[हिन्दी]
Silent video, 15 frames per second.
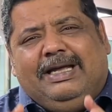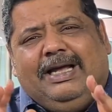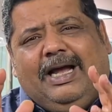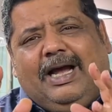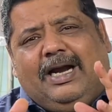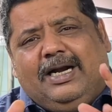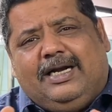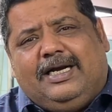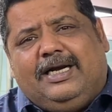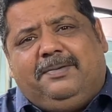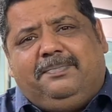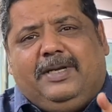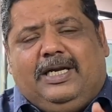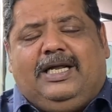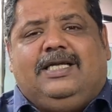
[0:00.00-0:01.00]
हंड्रेड
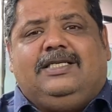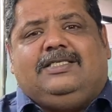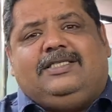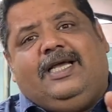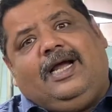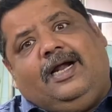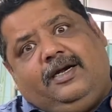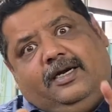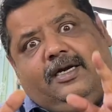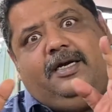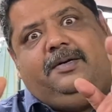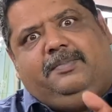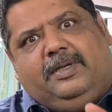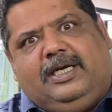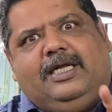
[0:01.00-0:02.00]
मिलियन से हंड्रेड
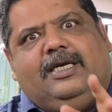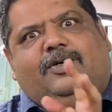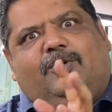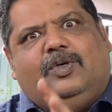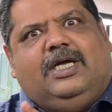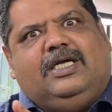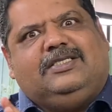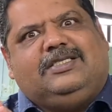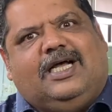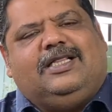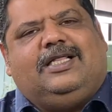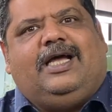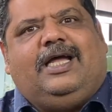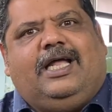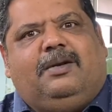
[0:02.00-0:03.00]
मिलियन गुना
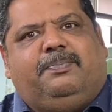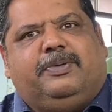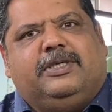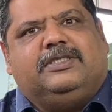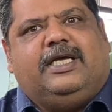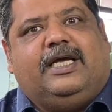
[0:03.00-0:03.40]
ज्यादा हेल्पर्स है